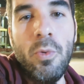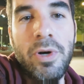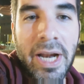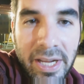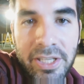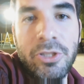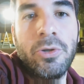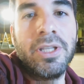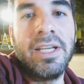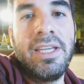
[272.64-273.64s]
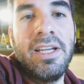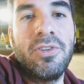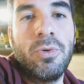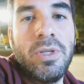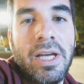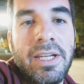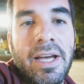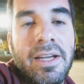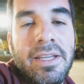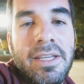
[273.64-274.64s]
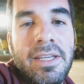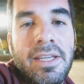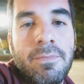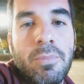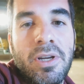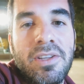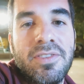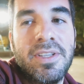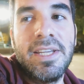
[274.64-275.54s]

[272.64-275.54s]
un gran escritor de aquí de Sullana y pues